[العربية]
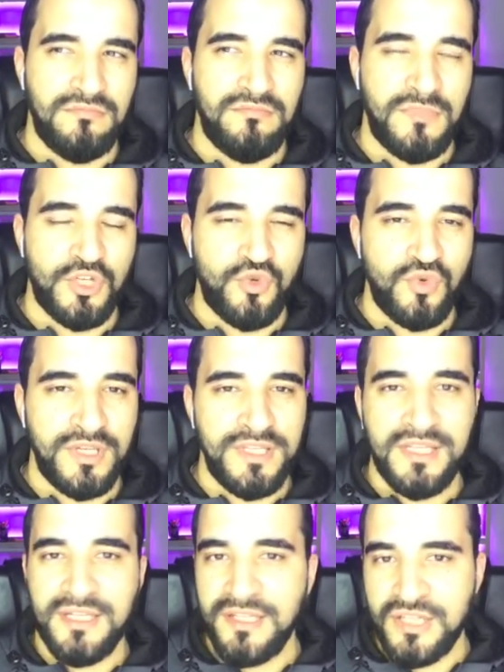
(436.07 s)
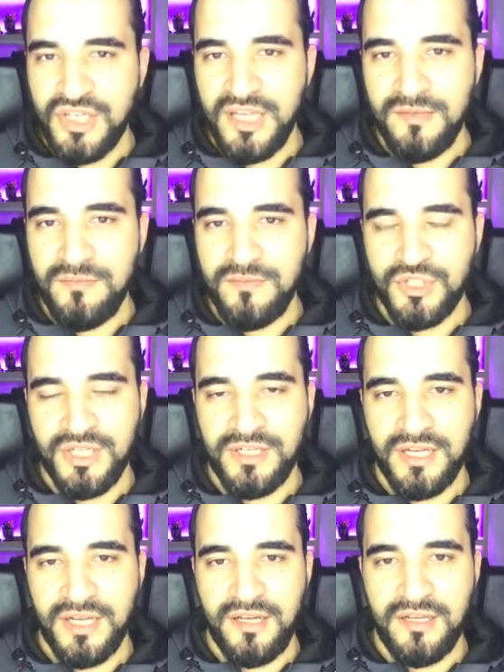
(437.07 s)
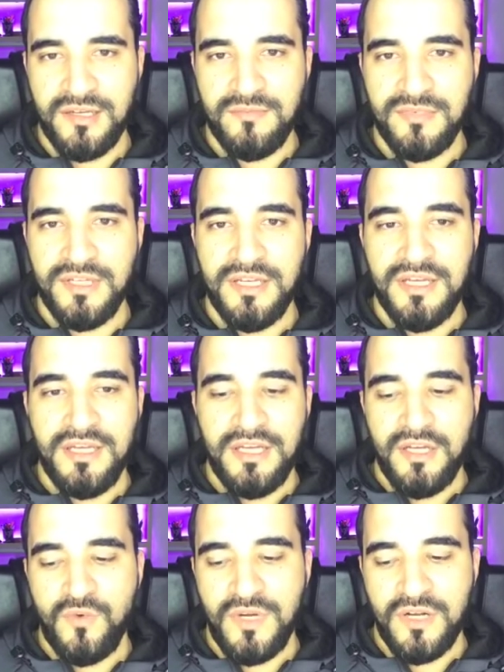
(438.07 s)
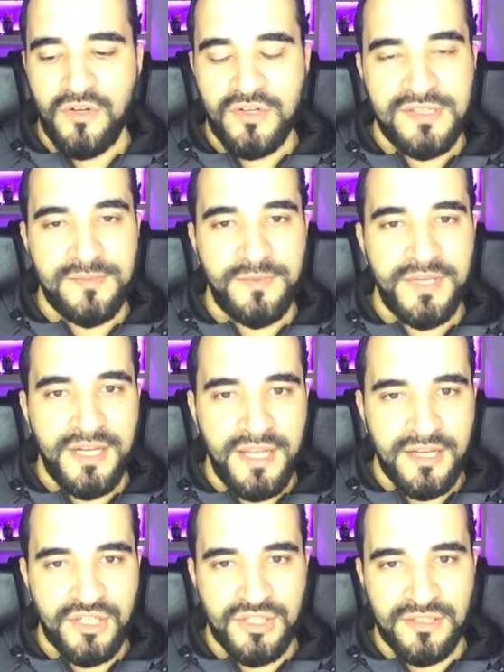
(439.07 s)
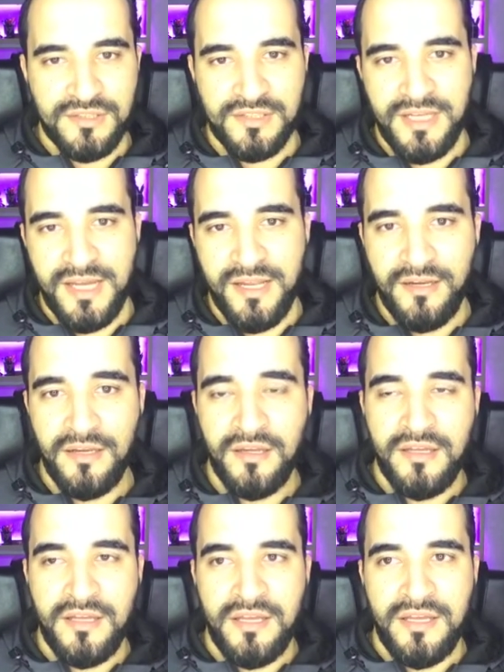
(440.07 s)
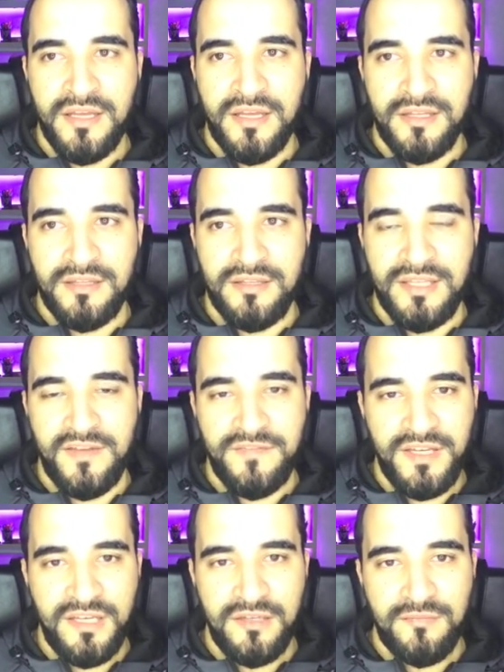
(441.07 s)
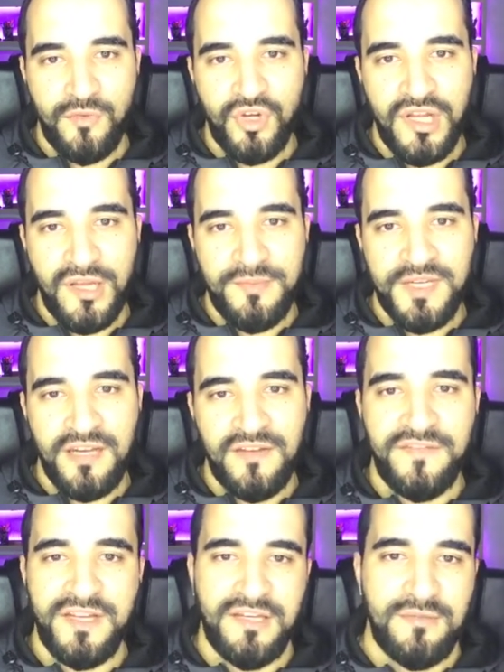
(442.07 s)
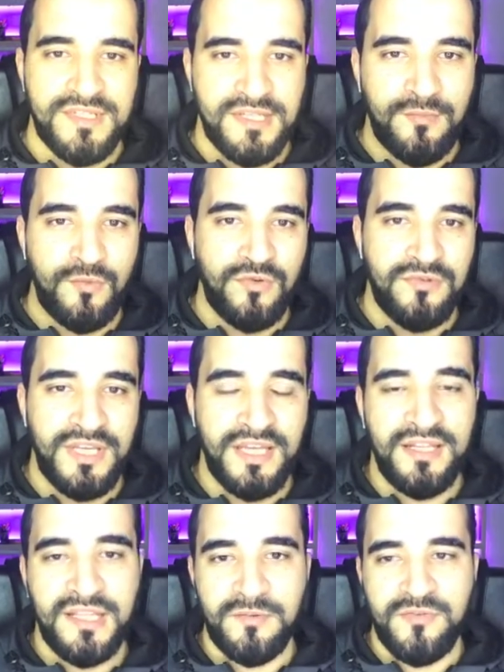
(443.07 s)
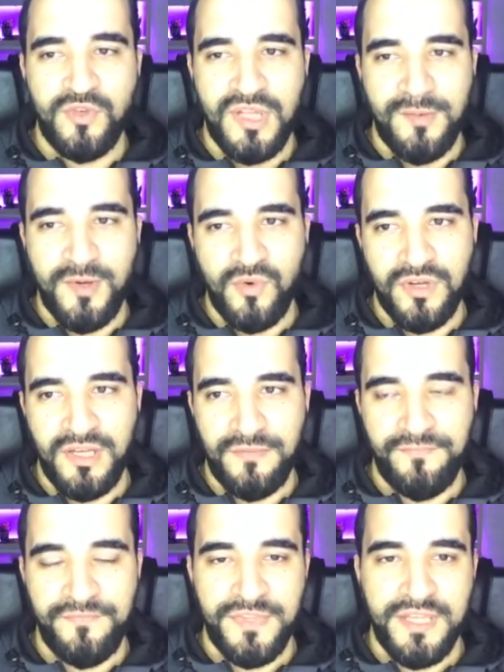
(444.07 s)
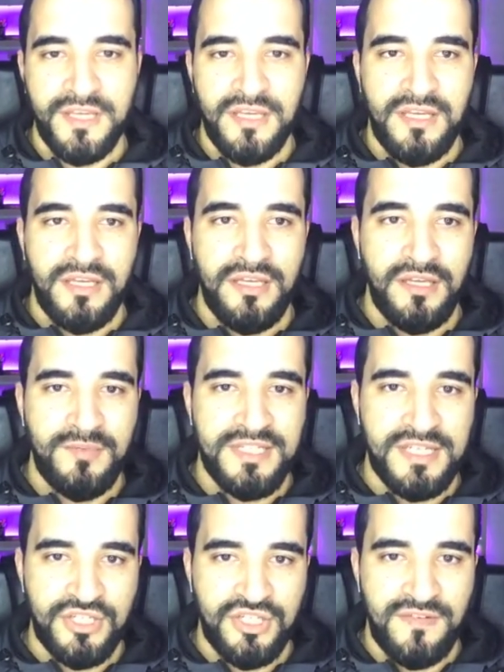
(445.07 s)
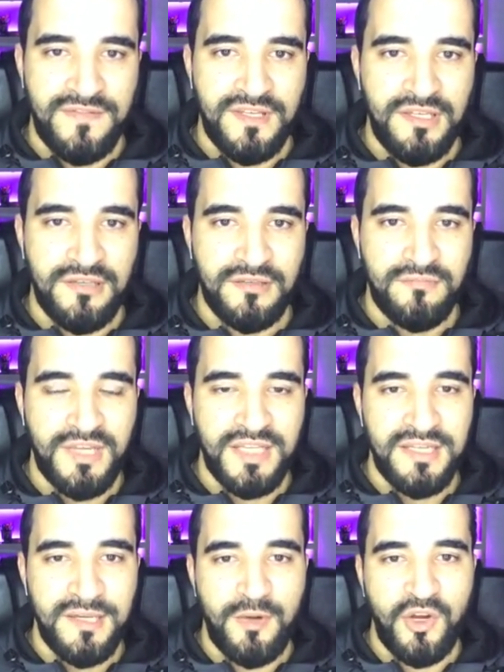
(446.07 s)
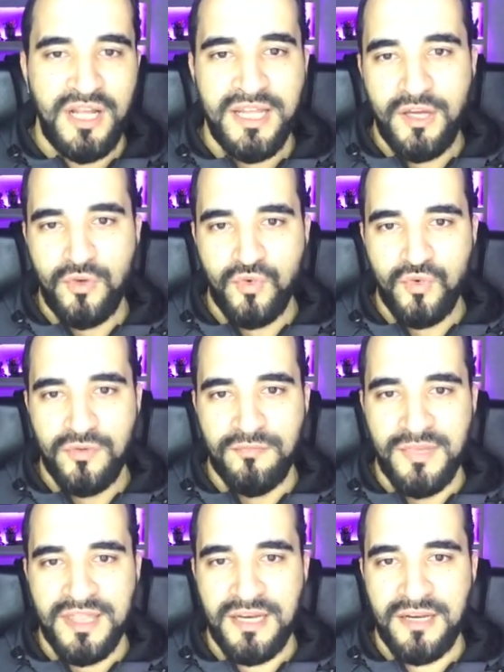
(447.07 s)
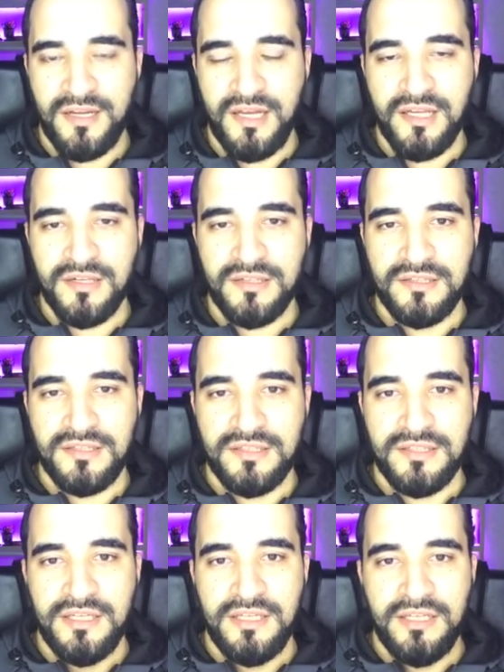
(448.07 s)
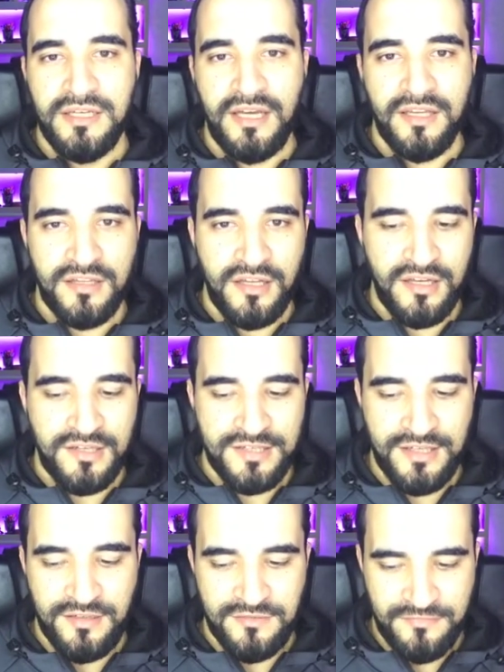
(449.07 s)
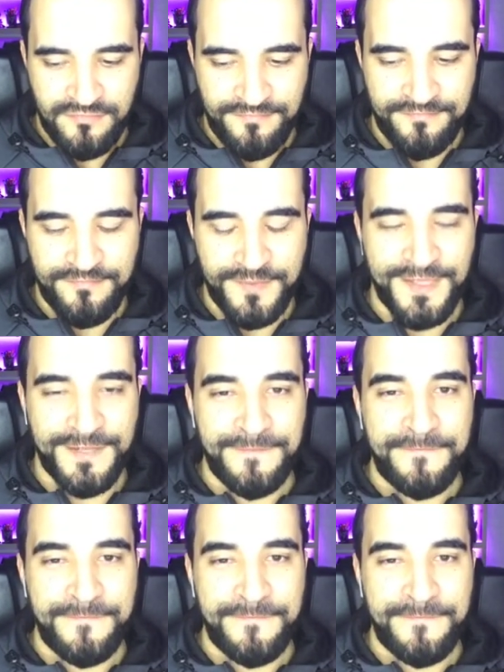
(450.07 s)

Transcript: مشهور كتير عند الأجانب مش عندنا كعرب هو كوست بير اكشن يعني الدفع مقابل الفعل بسموه يعني انت بتفوت على موقع آه، بتسجل فيه بيعطيك الموقع هلا عروض مثلا عرض هاي طه لسال منيح